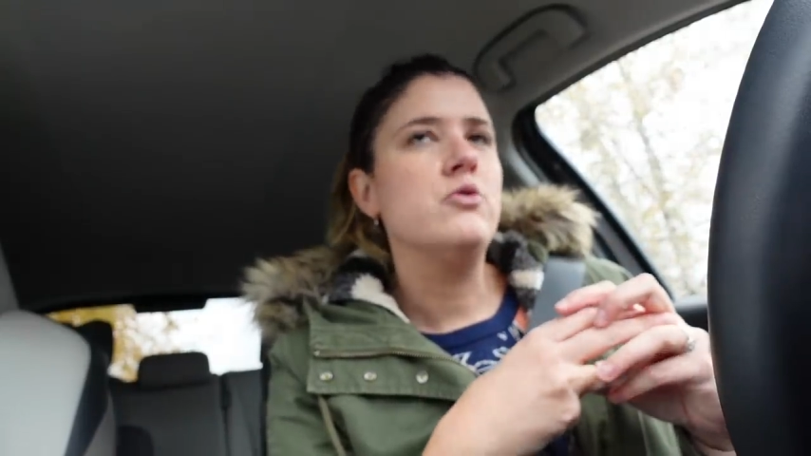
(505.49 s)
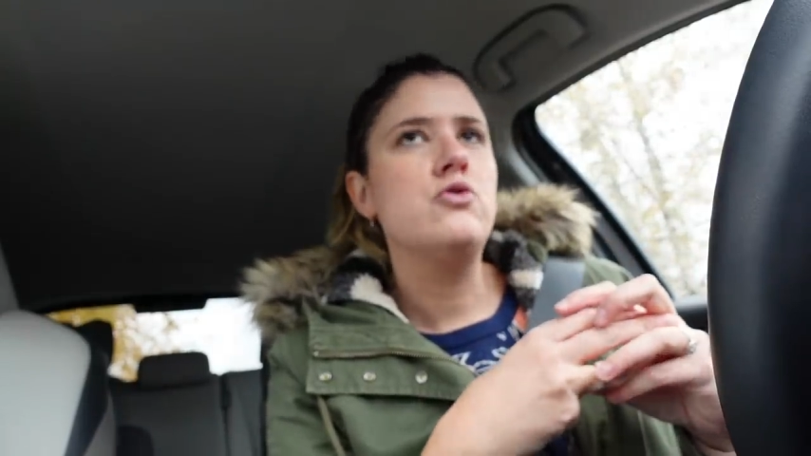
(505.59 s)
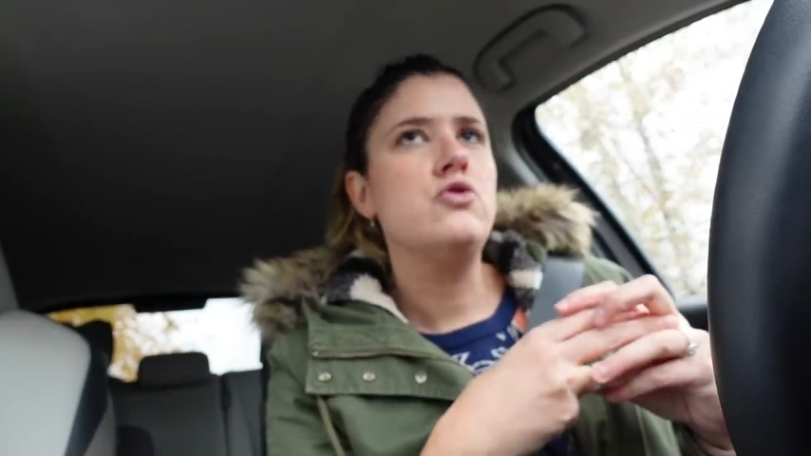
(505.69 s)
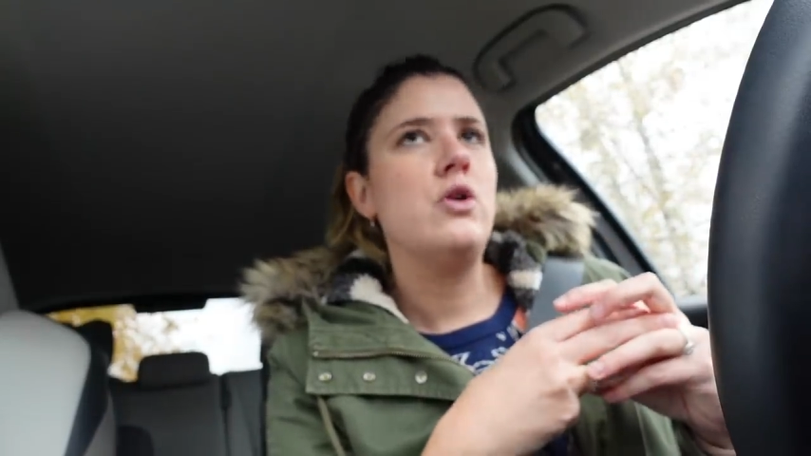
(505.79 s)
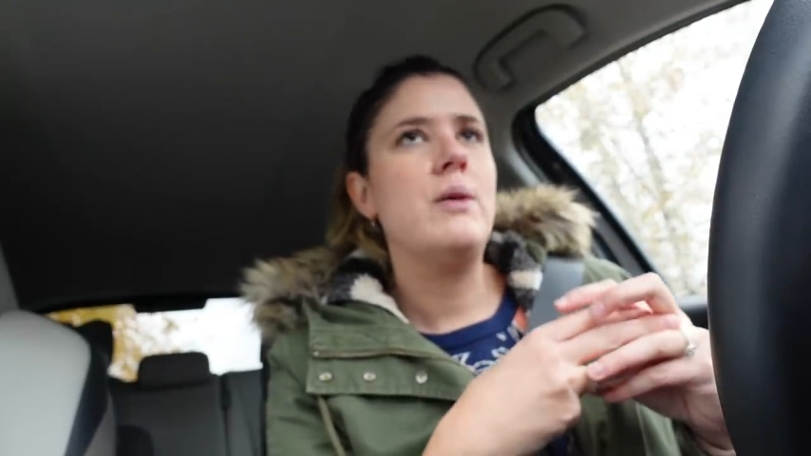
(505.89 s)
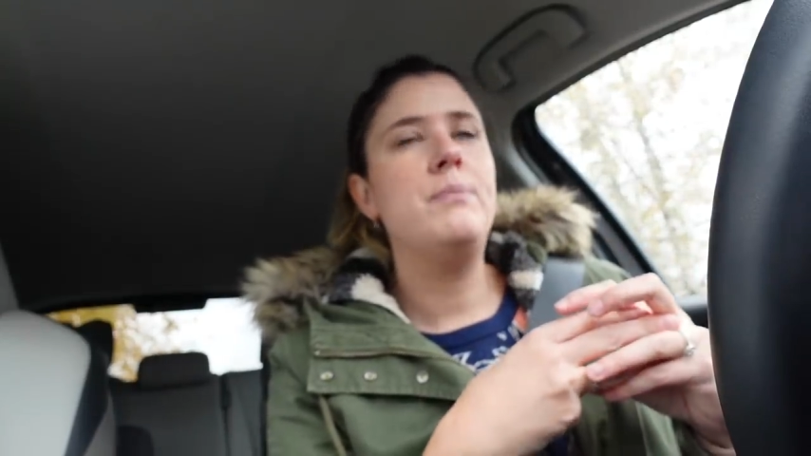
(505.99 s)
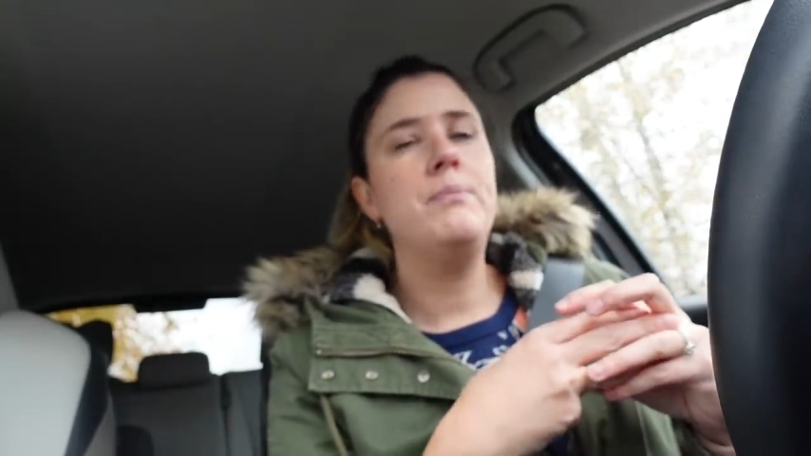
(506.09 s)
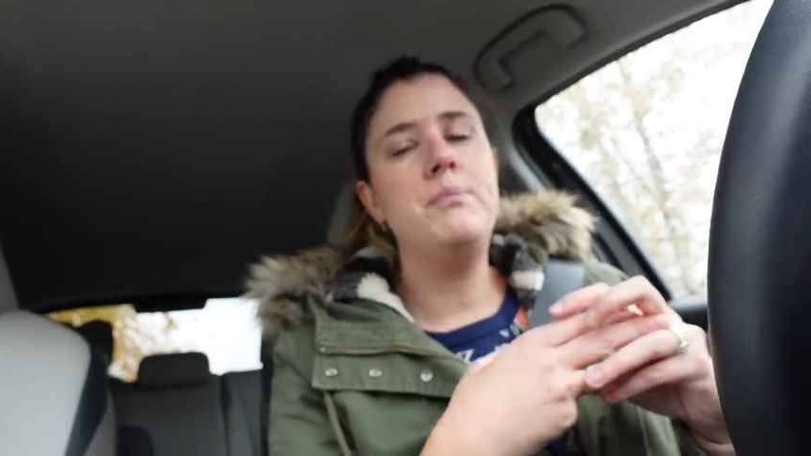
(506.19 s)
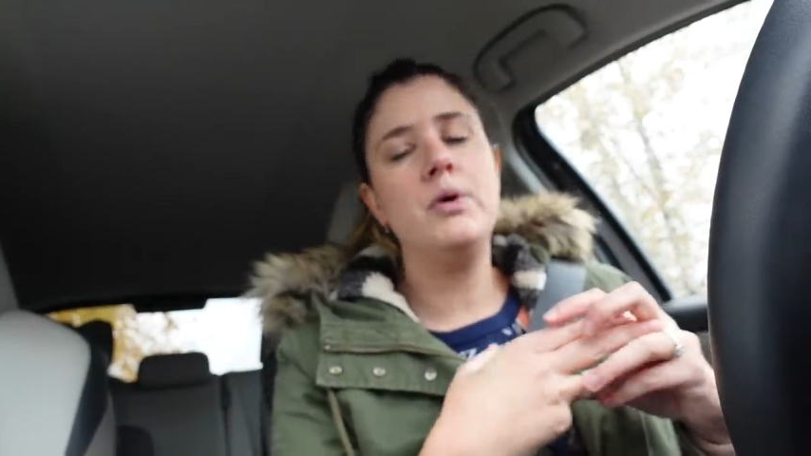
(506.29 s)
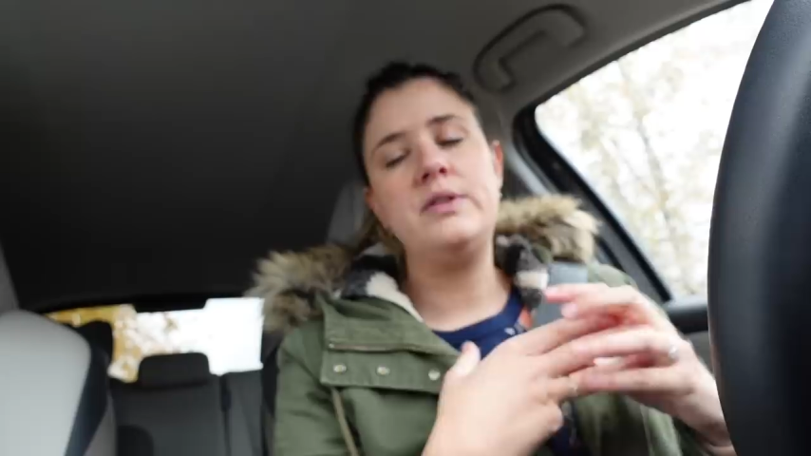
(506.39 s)
ce que j'aurais
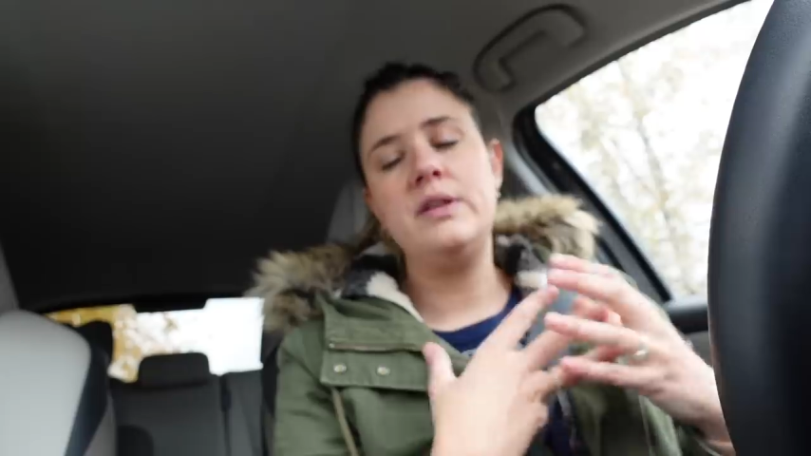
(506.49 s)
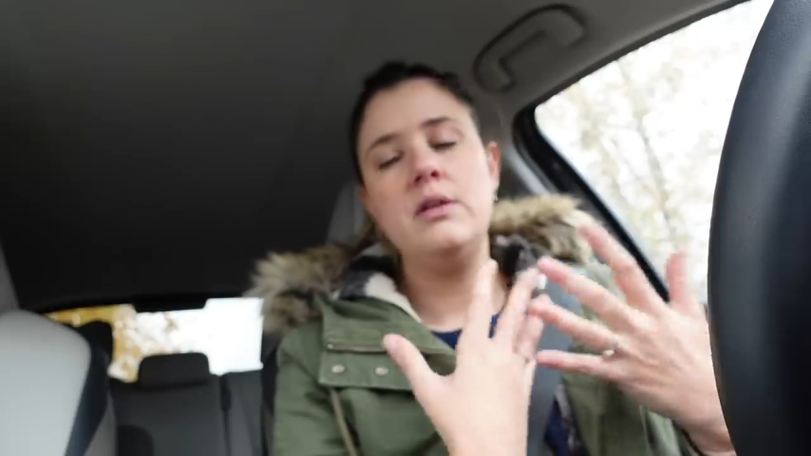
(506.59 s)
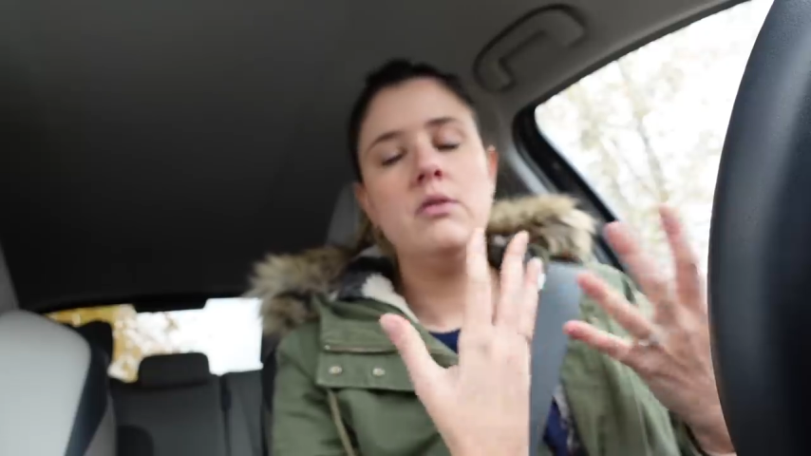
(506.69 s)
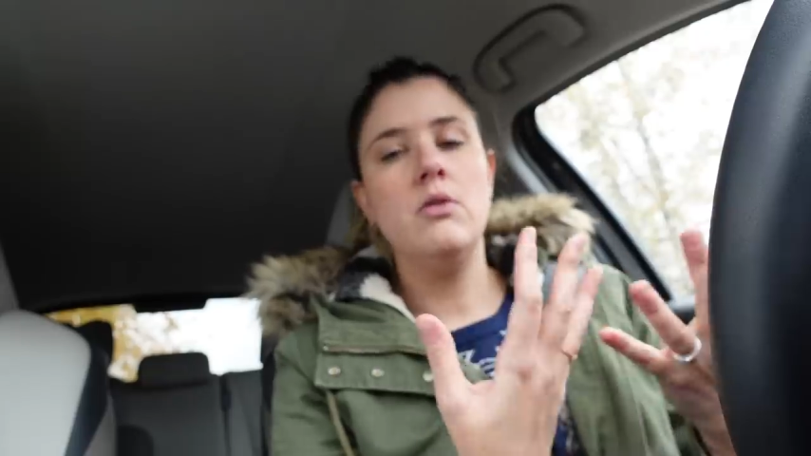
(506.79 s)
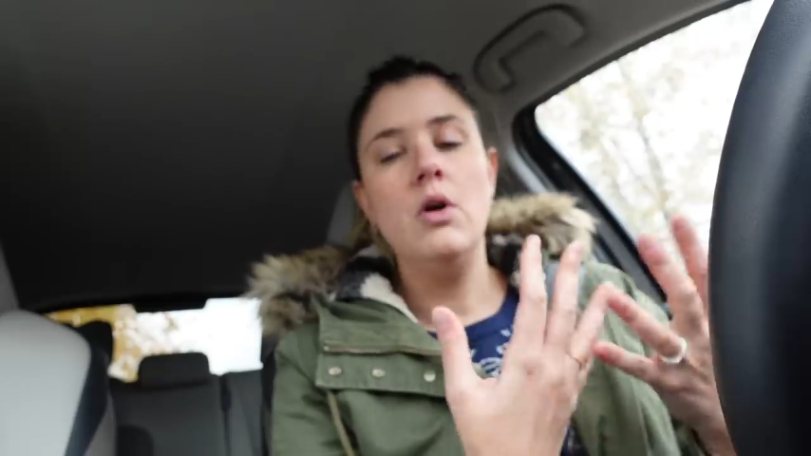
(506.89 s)
porté